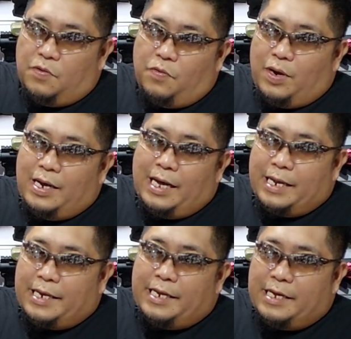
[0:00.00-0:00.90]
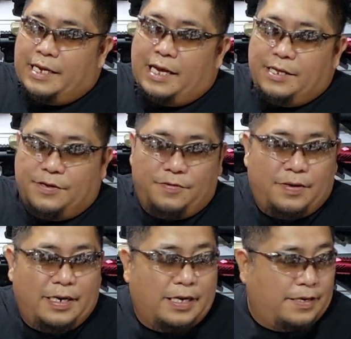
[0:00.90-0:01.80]
wala ring, ano,
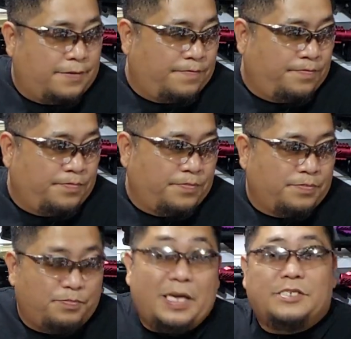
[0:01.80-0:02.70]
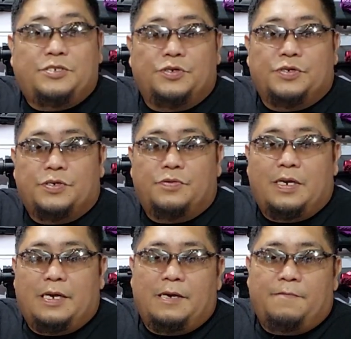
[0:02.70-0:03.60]
walang picture,
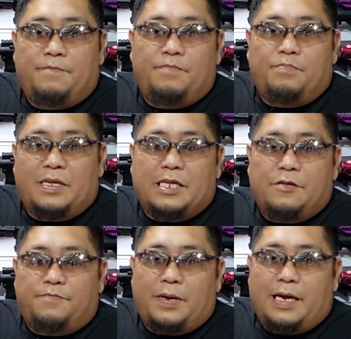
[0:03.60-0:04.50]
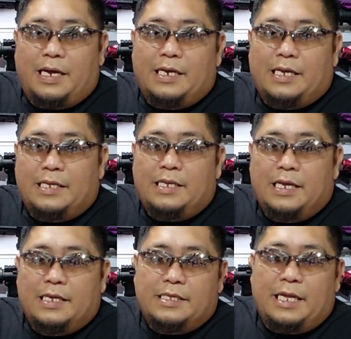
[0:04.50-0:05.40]
walang matinong pangalan,
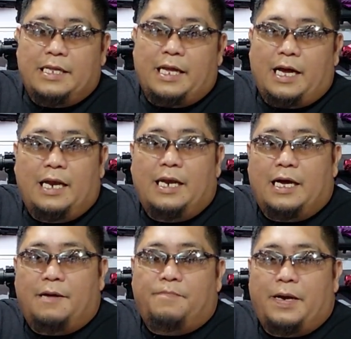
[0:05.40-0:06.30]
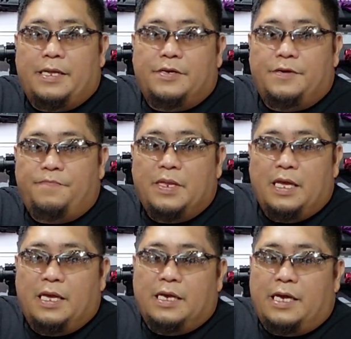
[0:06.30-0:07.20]
then nakalak pa, no?
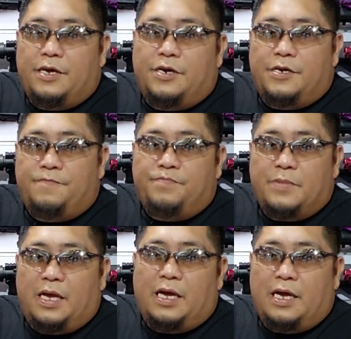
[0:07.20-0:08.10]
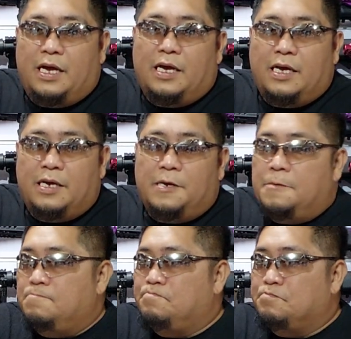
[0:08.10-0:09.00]
Ngayon, uh,